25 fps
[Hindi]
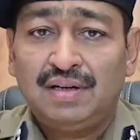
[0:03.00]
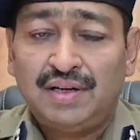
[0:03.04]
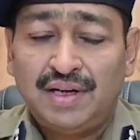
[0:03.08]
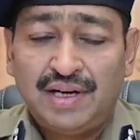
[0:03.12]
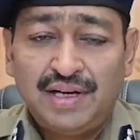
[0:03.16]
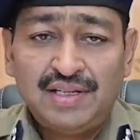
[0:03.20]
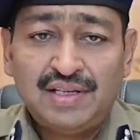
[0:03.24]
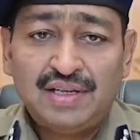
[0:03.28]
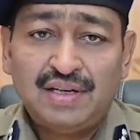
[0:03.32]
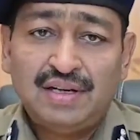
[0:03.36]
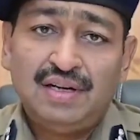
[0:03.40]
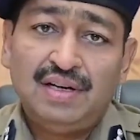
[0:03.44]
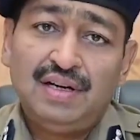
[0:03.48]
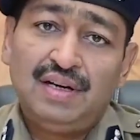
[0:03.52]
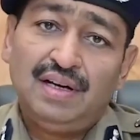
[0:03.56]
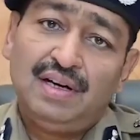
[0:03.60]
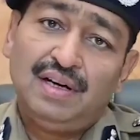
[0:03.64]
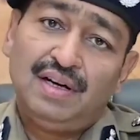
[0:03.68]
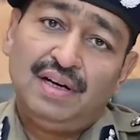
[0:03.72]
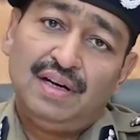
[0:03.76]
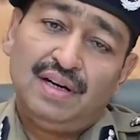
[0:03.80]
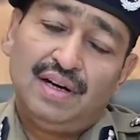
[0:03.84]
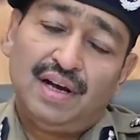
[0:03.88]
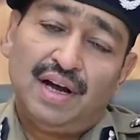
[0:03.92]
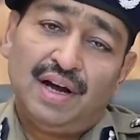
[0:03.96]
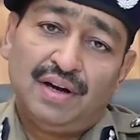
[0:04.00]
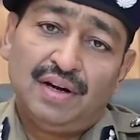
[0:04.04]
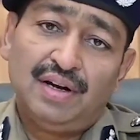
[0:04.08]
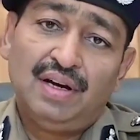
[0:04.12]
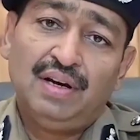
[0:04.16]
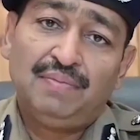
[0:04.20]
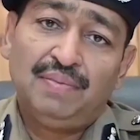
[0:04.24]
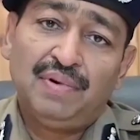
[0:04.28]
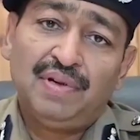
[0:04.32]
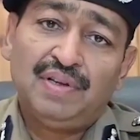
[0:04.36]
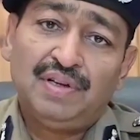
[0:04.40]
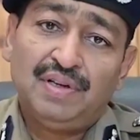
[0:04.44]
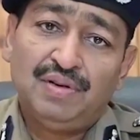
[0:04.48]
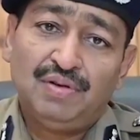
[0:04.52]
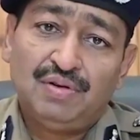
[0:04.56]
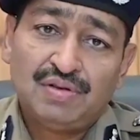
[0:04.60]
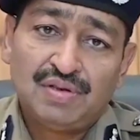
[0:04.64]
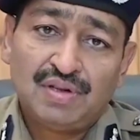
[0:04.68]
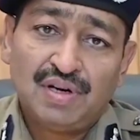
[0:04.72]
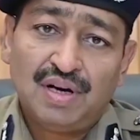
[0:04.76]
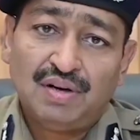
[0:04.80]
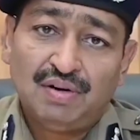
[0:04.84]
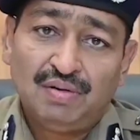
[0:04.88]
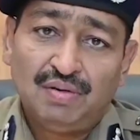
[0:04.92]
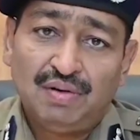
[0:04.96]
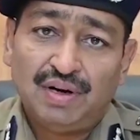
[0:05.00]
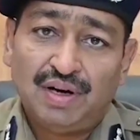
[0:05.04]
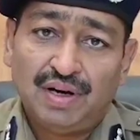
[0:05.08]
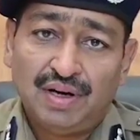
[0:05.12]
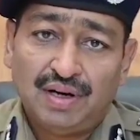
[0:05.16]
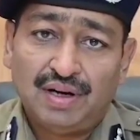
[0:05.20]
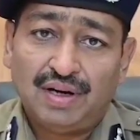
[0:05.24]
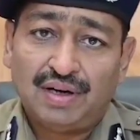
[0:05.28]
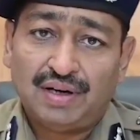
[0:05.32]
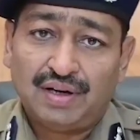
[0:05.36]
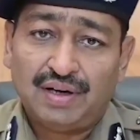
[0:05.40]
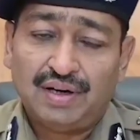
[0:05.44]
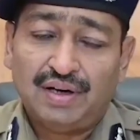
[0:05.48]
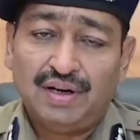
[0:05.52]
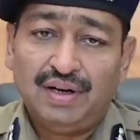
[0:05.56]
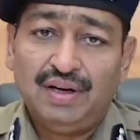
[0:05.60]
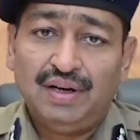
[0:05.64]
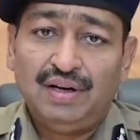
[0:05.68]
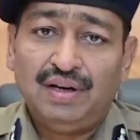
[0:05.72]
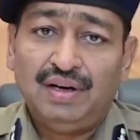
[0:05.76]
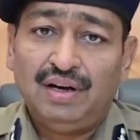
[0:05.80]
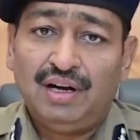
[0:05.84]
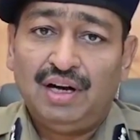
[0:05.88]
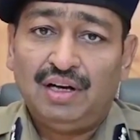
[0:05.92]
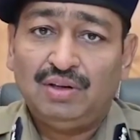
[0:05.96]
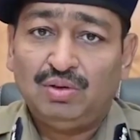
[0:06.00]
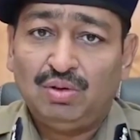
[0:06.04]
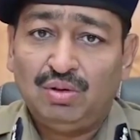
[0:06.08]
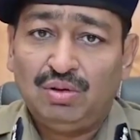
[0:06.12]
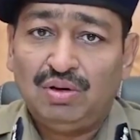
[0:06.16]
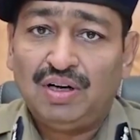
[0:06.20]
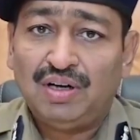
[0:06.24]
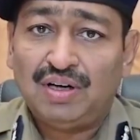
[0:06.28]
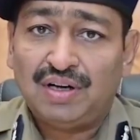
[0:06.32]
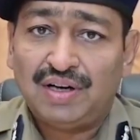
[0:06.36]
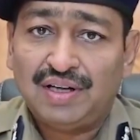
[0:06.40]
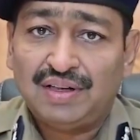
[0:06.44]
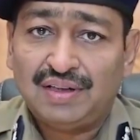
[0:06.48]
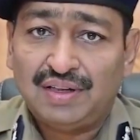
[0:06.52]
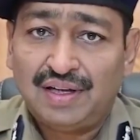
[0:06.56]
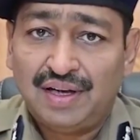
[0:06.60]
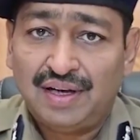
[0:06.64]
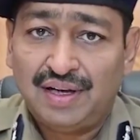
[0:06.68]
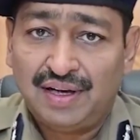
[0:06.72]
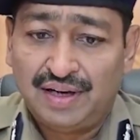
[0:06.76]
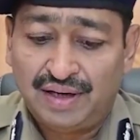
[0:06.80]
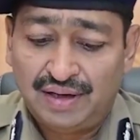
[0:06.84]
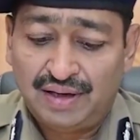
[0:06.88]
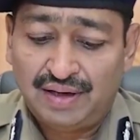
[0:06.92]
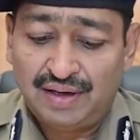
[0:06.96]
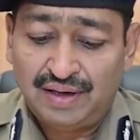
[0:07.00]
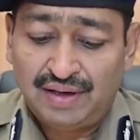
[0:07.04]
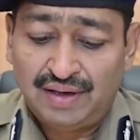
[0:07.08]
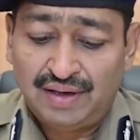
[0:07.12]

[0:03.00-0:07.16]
देश की अग्निपथ योजना को लेकर के आंदोलनरत हैं